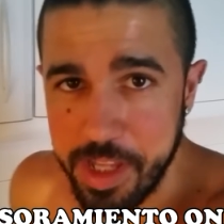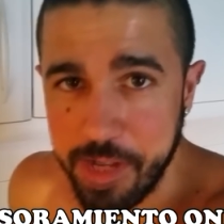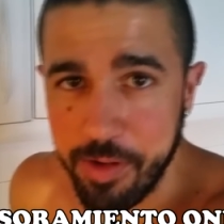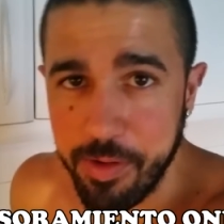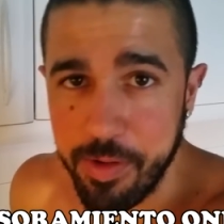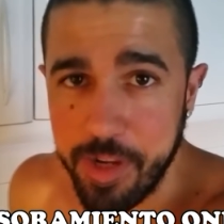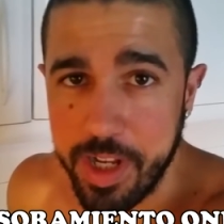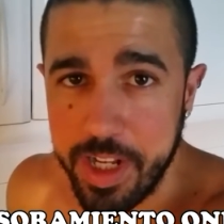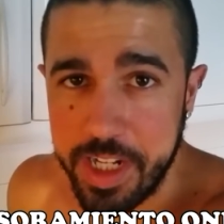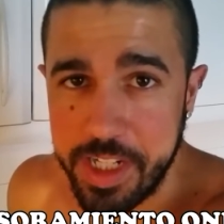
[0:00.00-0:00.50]

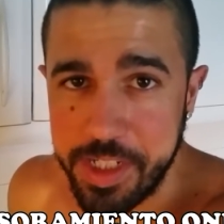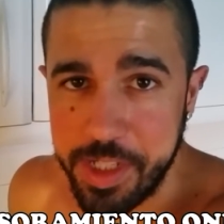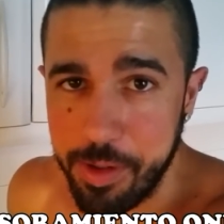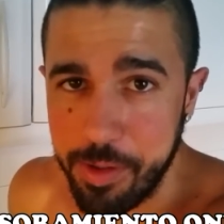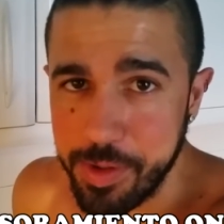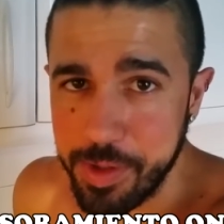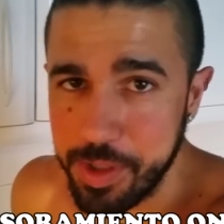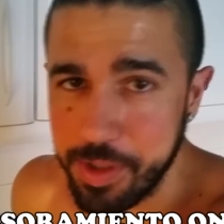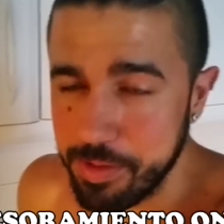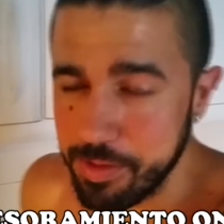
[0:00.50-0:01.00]
con ganas,
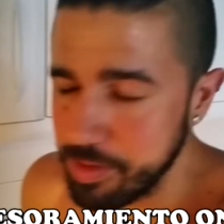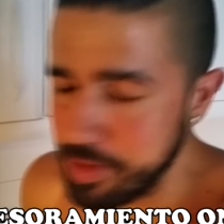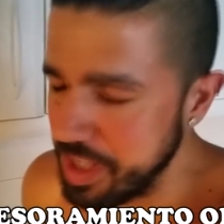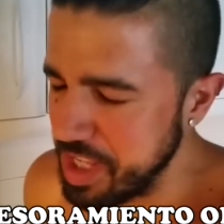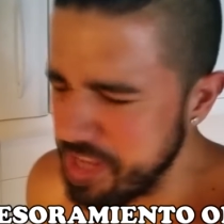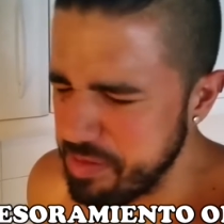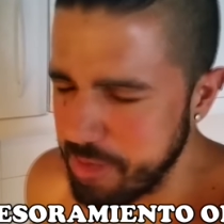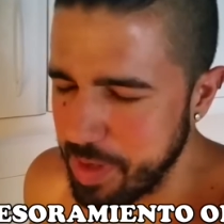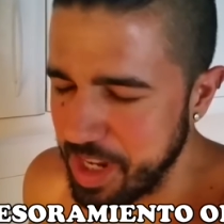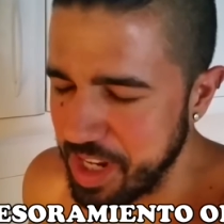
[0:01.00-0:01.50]
ilusión
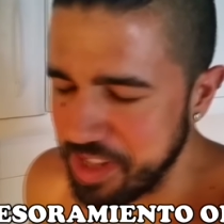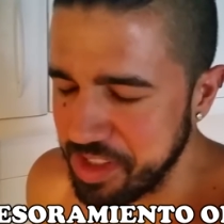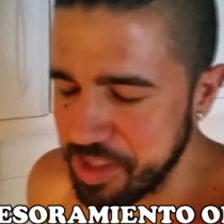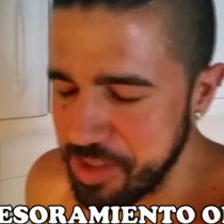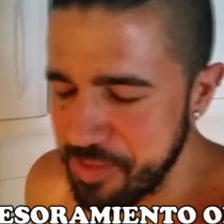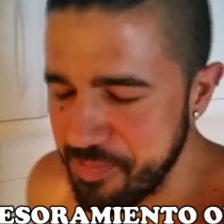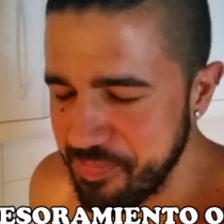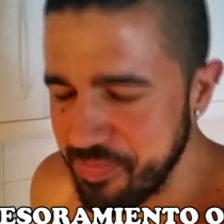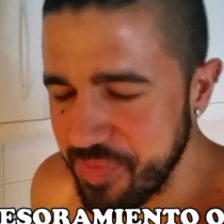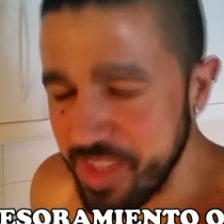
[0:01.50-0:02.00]
y para
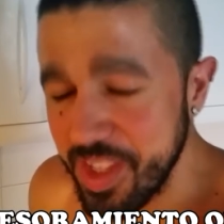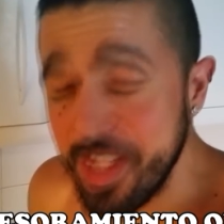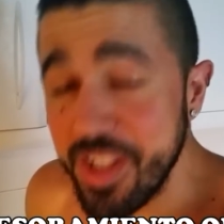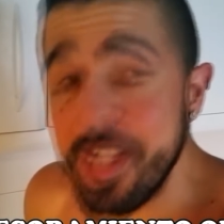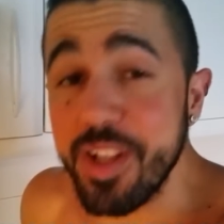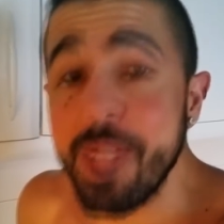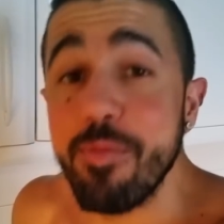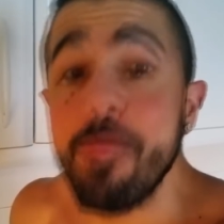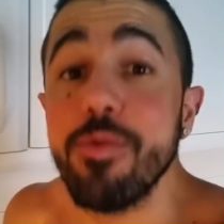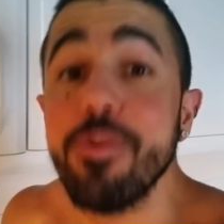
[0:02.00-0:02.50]
adelante.
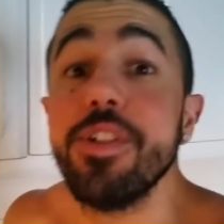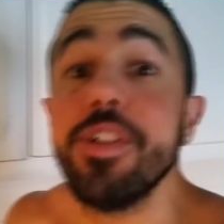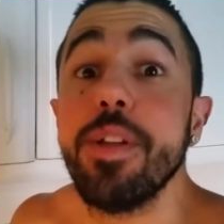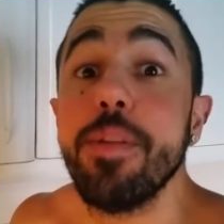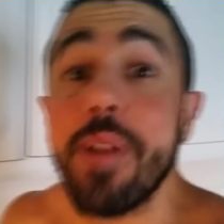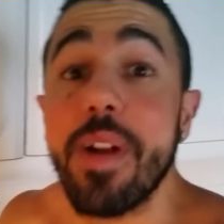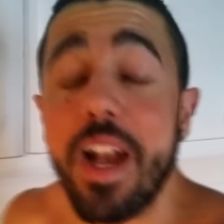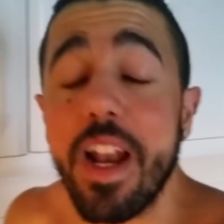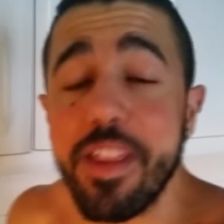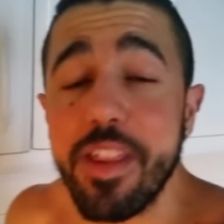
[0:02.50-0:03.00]

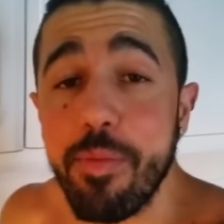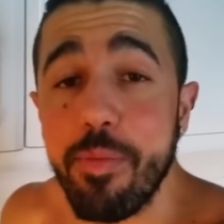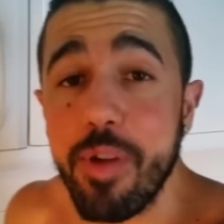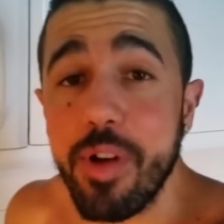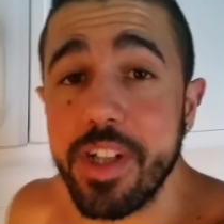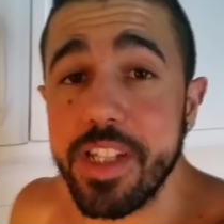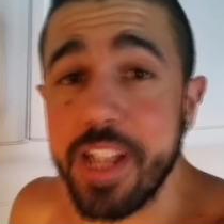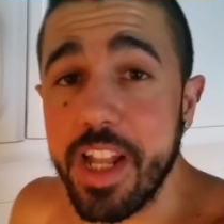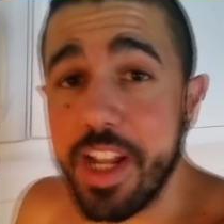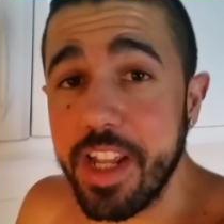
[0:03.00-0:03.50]
Muchísimas gracias
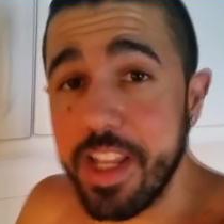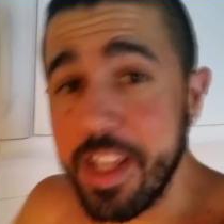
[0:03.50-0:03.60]
por estar